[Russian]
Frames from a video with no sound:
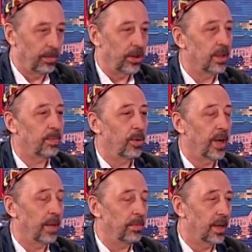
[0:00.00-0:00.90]
мы не
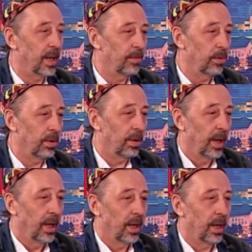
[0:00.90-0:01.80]
испугаем никого,
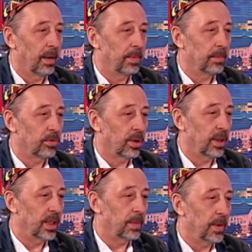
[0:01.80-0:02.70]
э, потому что
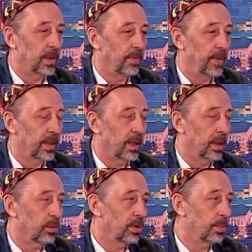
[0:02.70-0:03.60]
те спецэффекты,
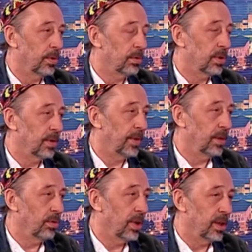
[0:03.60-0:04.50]
которые используются в
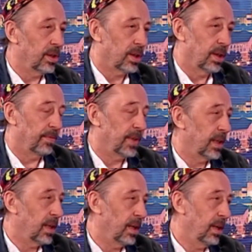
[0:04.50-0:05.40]
кино, конечно, а в
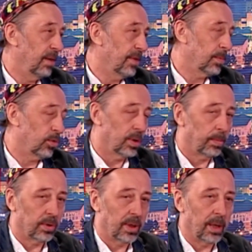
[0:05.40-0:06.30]
театре они невозможны
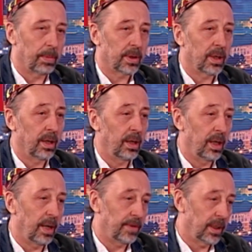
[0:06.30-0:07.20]
просто-напросто. И
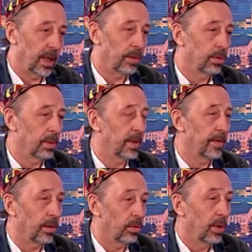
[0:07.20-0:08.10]
я всегда актерам
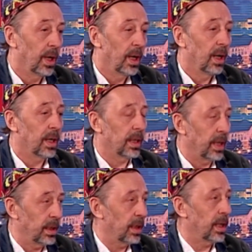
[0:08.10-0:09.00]
говорю,
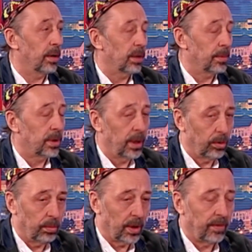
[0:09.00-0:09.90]
когда они играют там
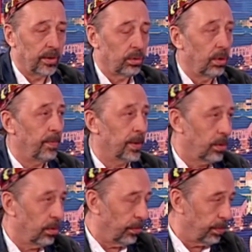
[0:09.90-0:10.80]
сцену мертвецов,
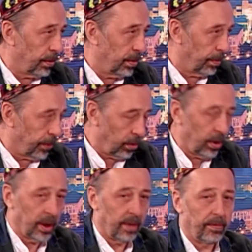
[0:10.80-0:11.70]
поскольку э,
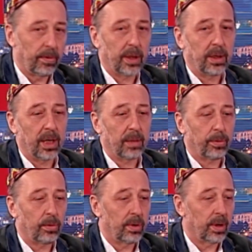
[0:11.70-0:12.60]
Прохоров, Адриан
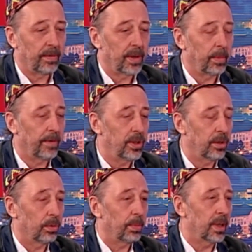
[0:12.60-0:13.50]
Прохоров,
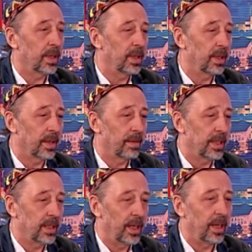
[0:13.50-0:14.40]
Гробовщик, он пригласил на
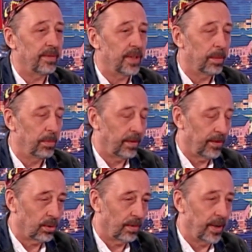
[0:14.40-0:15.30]
новоселье всех
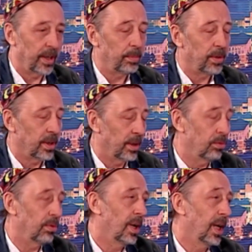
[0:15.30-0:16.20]
мертвецов, и они пришли. И ну,
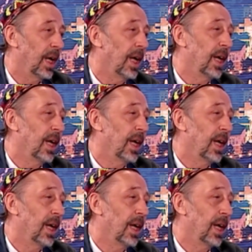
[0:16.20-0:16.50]
они,